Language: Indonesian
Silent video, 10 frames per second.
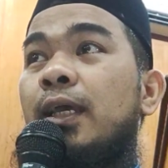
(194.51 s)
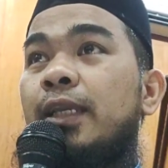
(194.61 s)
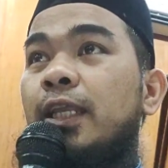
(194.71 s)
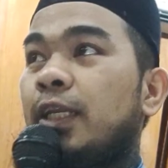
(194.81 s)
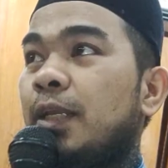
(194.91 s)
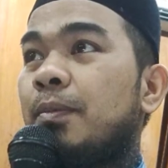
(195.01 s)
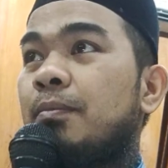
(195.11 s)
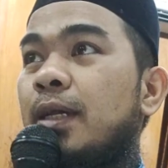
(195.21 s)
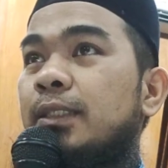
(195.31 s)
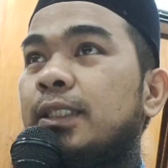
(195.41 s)
dan ini
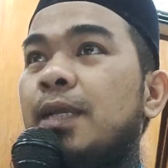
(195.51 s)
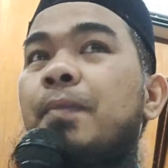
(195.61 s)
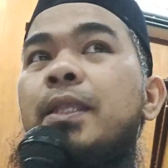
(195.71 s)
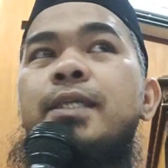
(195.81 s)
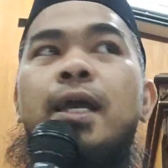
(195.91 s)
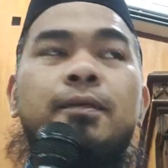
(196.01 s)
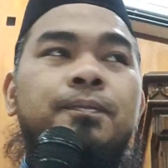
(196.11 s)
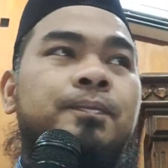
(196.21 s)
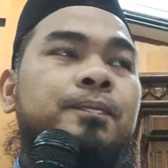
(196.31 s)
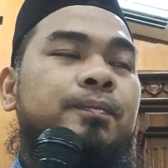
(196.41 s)
pembahasannya panjang
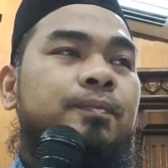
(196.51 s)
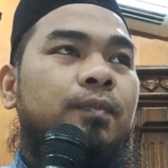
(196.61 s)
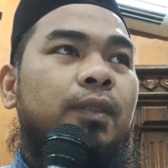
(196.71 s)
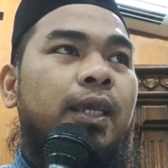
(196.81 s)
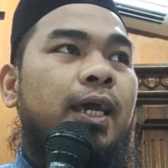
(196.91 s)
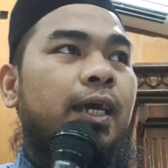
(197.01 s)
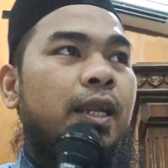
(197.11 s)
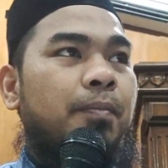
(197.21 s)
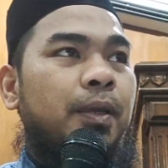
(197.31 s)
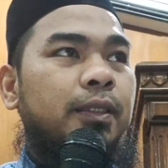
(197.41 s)
ya
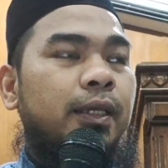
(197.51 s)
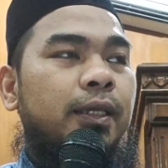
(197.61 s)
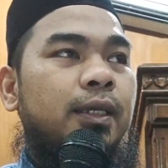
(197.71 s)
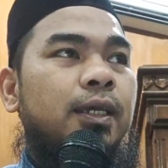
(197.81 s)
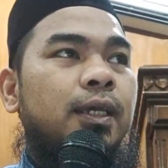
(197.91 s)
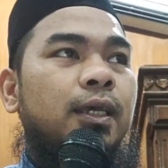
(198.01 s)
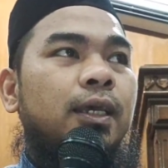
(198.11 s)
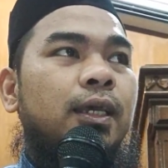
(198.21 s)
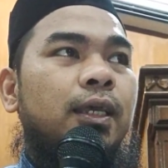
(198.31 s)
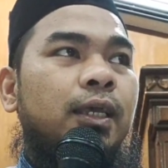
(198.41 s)
harapannya
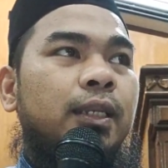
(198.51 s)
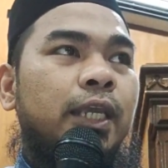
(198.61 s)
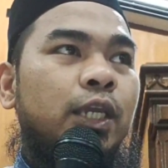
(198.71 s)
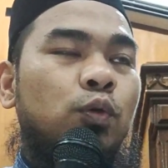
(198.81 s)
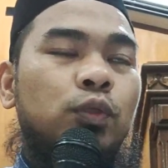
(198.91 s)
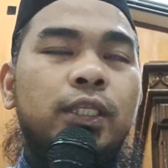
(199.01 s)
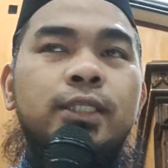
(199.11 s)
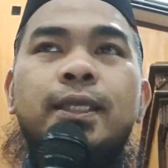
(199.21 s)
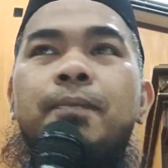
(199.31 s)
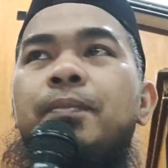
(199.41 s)
diikuti
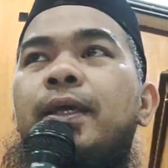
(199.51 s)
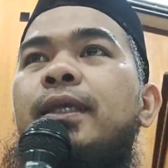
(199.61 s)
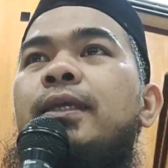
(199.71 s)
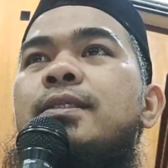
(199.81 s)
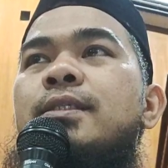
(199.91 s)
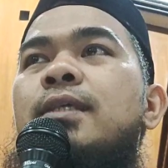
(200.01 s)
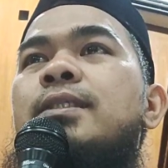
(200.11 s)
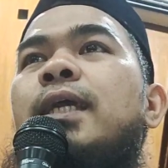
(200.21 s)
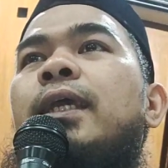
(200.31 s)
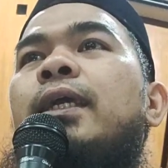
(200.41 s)
sampai
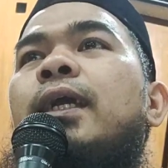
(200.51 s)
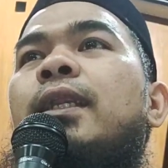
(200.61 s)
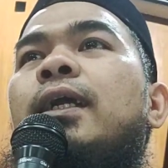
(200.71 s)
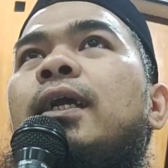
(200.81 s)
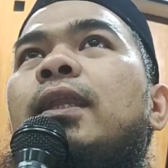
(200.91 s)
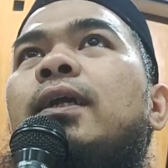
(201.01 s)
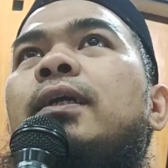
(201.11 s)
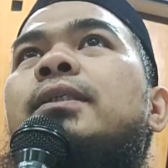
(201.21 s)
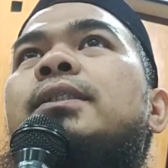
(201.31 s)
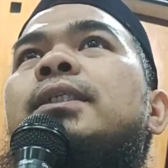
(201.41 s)
selesai karena kalau
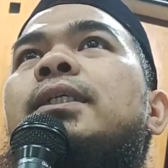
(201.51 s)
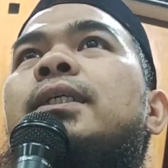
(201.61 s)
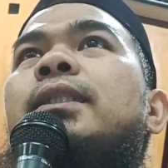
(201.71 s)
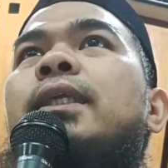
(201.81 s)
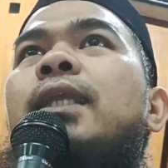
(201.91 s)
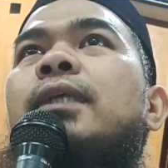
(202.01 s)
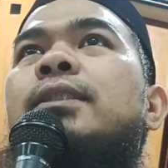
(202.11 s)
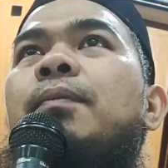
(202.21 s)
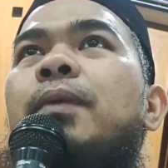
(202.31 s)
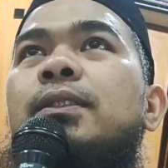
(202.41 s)
tidak
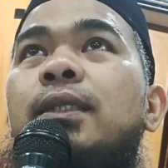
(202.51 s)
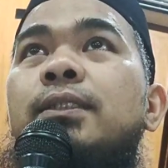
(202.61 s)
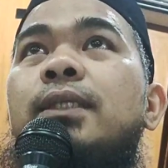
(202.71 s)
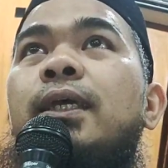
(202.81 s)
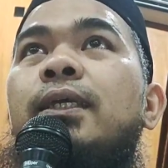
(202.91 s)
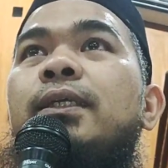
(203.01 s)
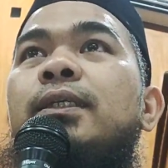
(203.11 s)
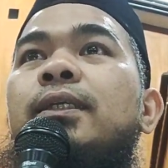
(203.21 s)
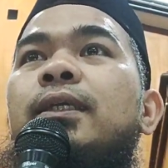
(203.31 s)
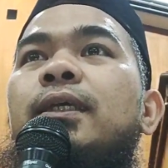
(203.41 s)
sampai selesai
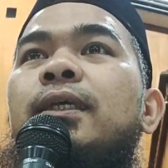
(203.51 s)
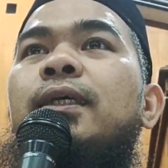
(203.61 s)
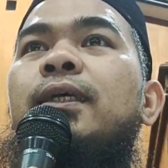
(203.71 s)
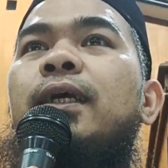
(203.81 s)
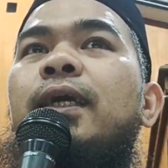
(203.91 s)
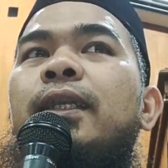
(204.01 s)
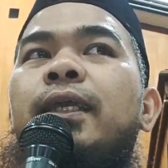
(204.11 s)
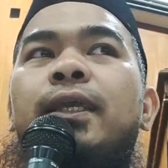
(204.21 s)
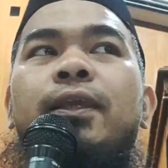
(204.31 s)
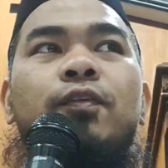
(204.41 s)

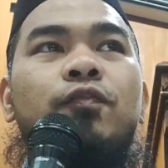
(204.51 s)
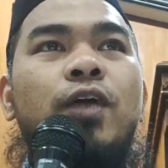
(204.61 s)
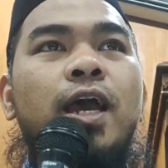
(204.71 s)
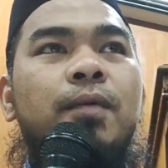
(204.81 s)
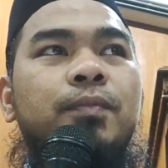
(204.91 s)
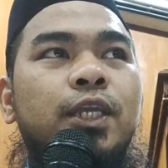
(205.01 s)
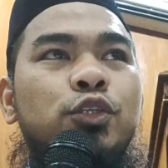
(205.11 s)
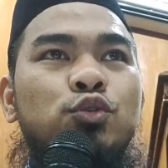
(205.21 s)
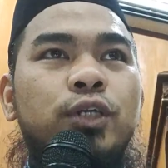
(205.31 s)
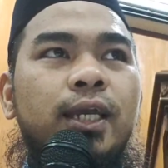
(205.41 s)
ini fahamnya
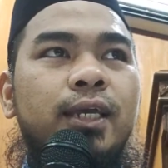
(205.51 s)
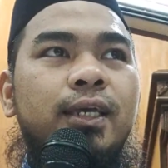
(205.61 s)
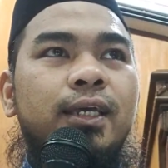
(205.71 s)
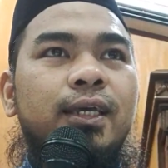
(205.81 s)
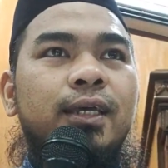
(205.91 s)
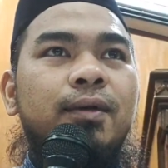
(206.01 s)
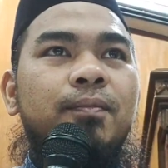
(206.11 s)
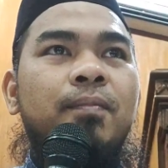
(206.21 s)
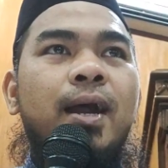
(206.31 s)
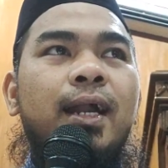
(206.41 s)
juga
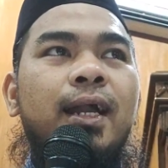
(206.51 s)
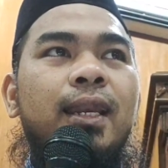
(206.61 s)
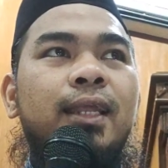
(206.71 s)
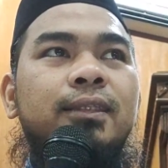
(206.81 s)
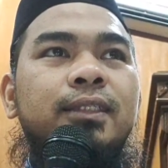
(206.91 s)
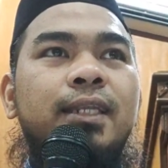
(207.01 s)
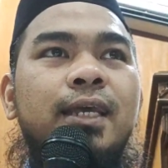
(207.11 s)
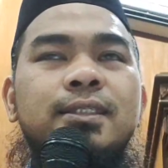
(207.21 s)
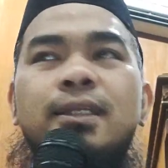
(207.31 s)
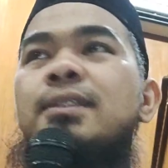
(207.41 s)
bakalan
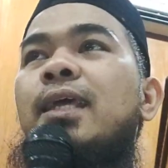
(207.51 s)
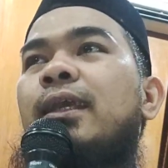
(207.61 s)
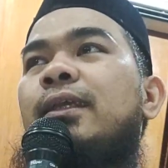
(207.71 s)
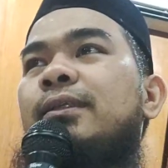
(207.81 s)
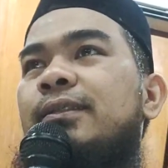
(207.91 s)
tidak selesai